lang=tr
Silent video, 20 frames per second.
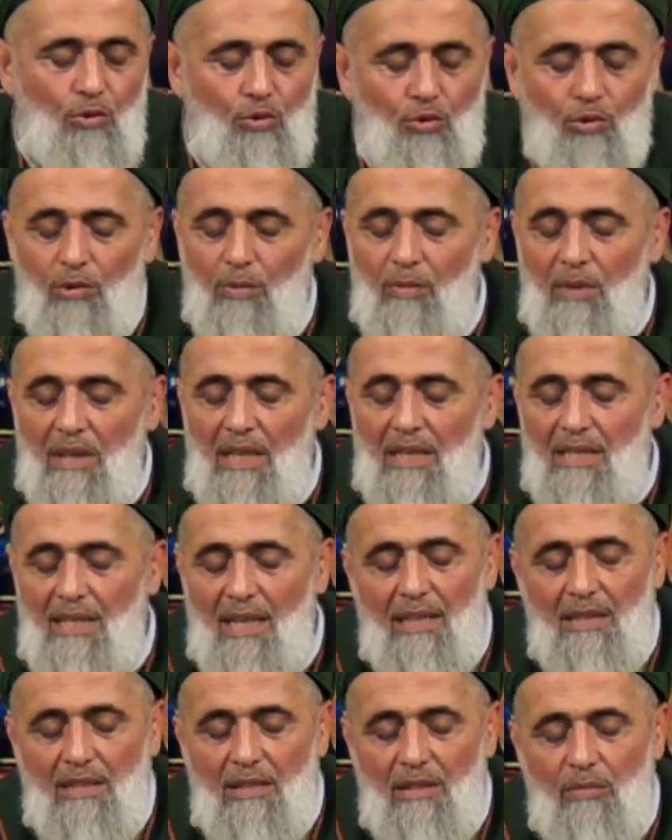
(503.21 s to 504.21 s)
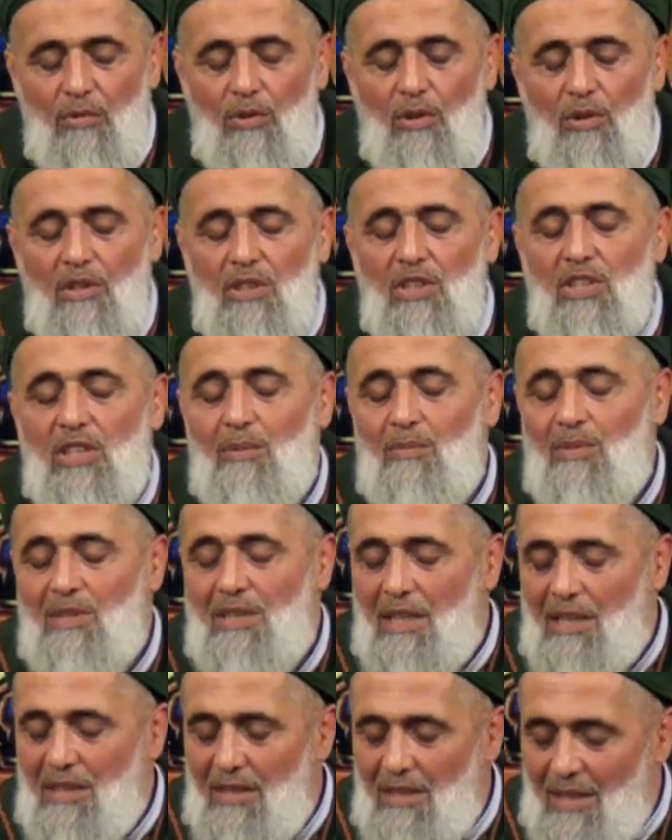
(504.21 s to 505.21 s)
yani şunu bileceğiz ki bu yolun hiç
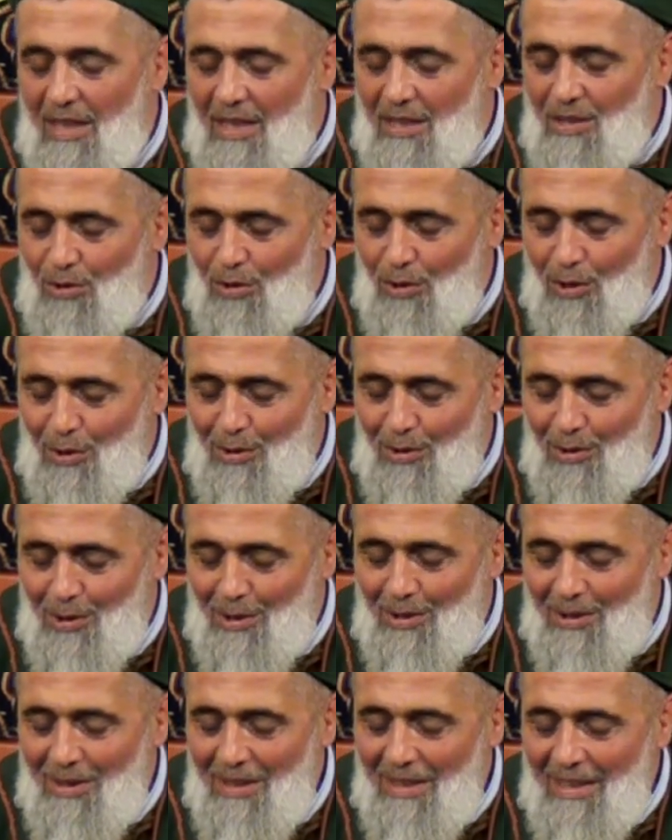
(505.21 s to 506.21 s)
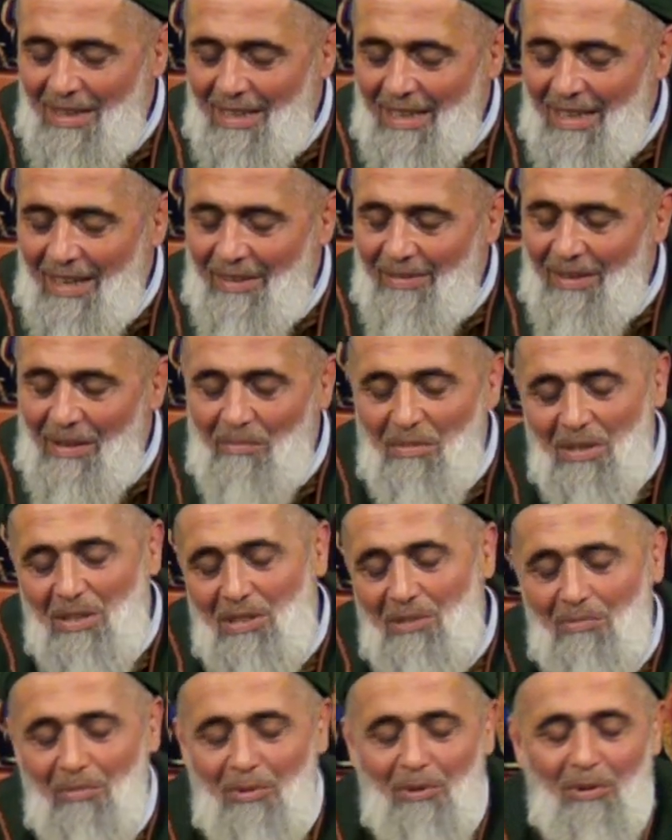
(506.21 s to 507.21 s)
kimseye ihtiyacı yoktur.
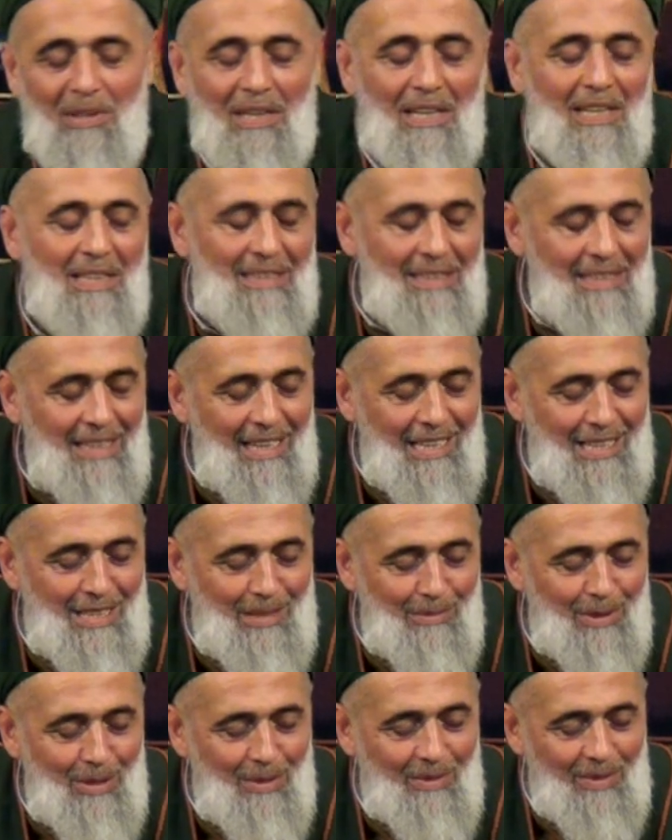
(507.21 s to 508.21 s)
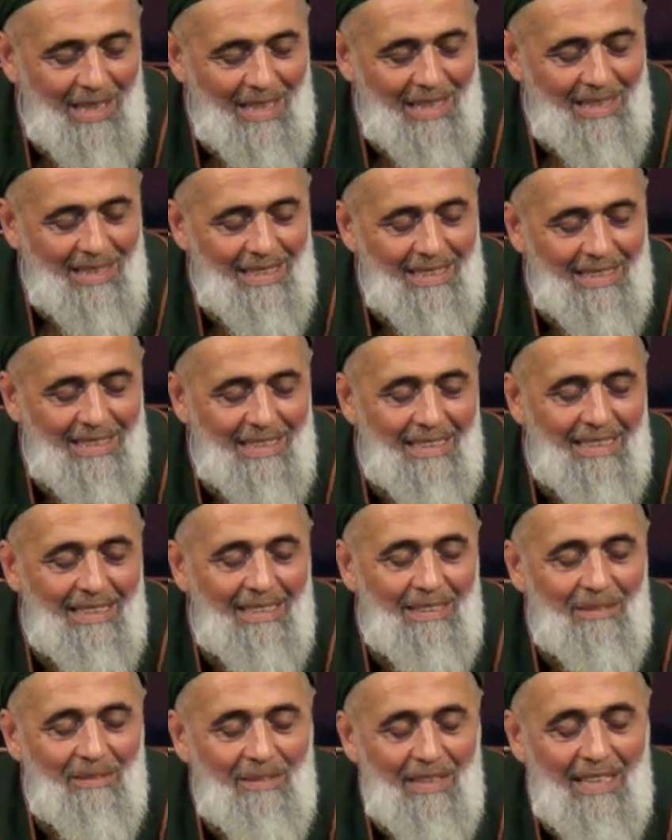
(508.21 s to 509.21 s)
Efendim bizim bu yola ihtiyacımız vardır
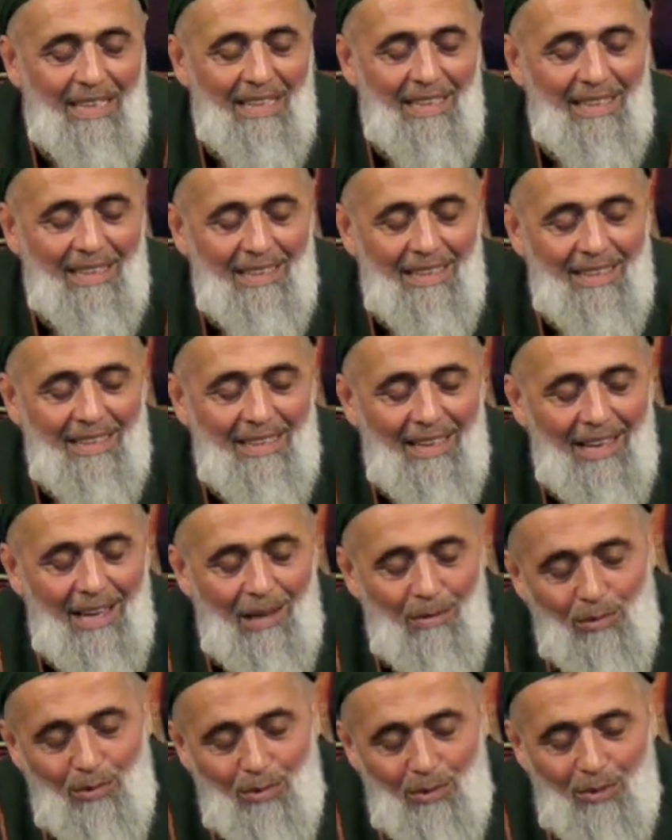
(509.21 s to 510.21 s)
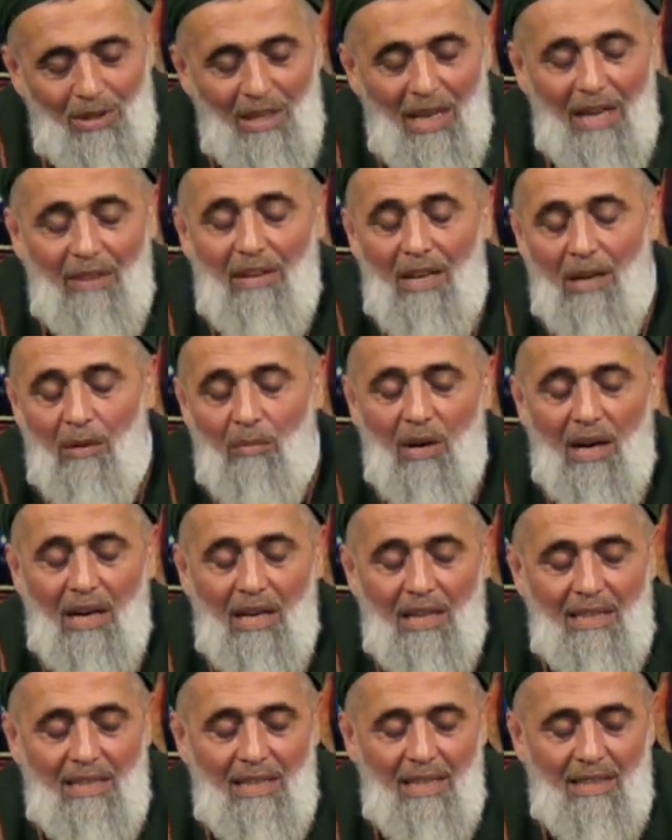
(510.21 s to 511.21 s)
ve e, hem dünya ve
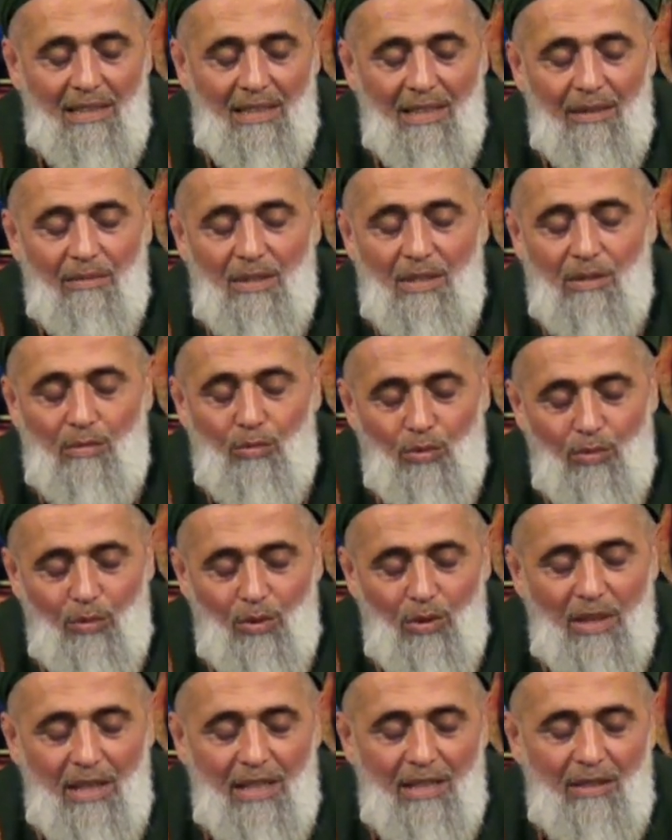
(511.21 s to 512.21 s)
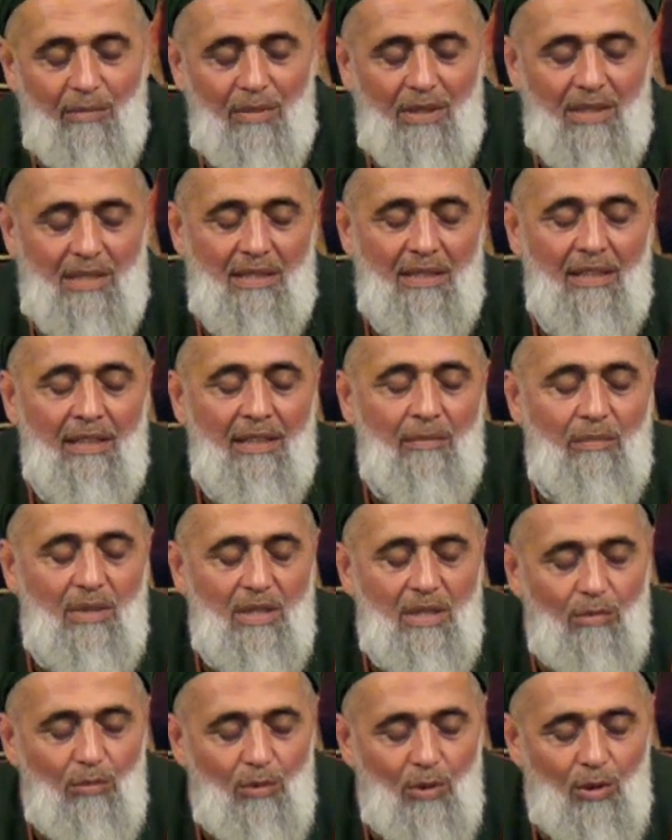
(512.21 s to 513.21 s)
hem ahirette bizim umurlarımız,
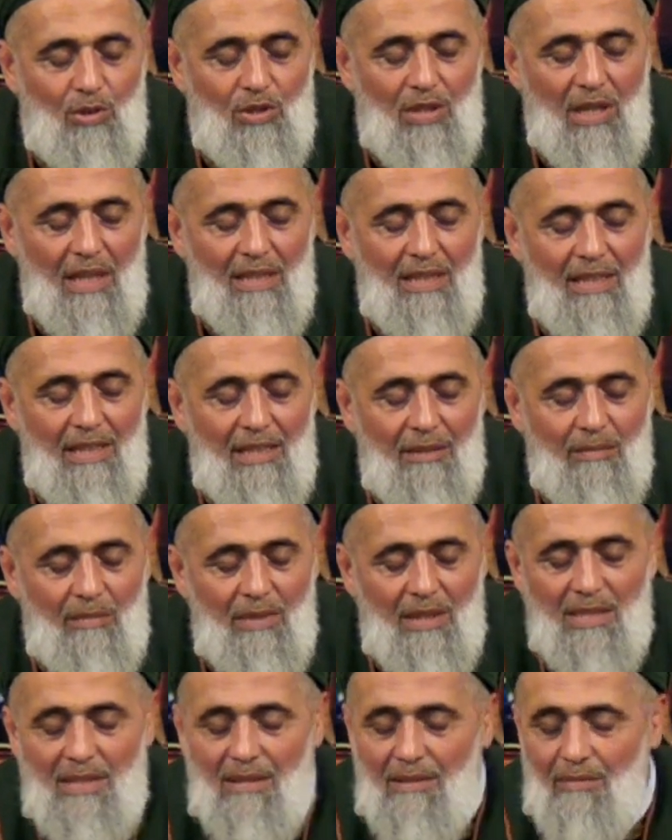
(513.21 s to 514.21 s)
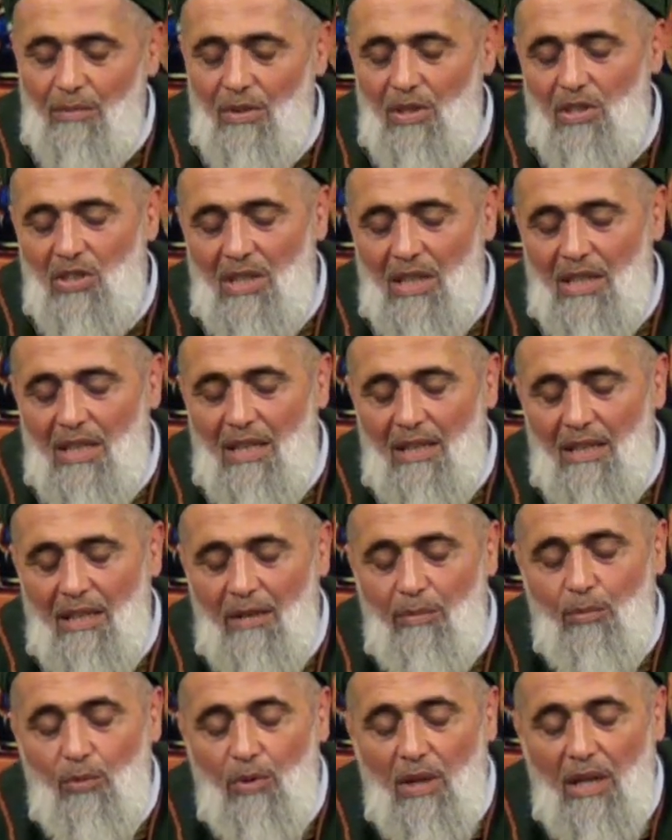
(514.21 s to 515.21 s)
bizim noksanlarımız bir
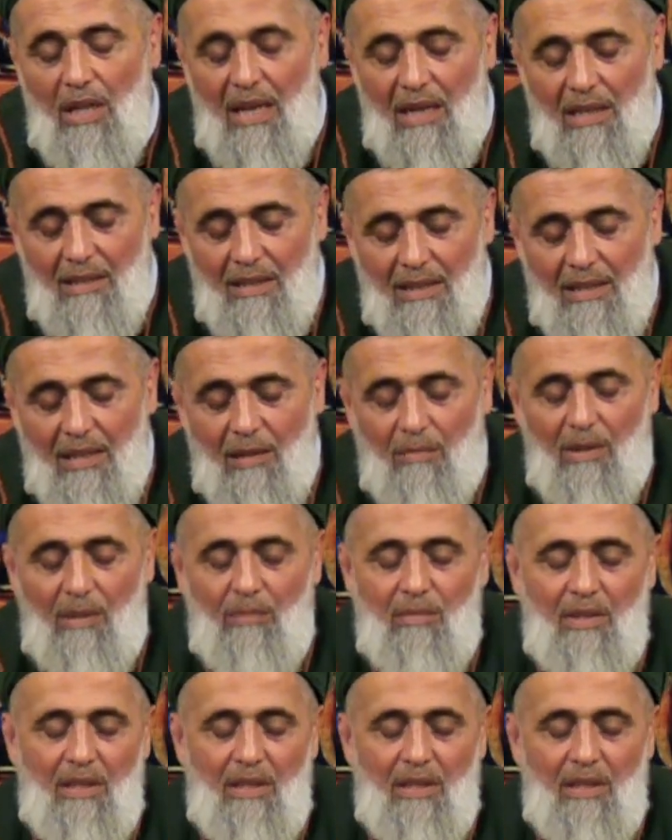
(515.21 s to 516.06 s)
şekilde buralarda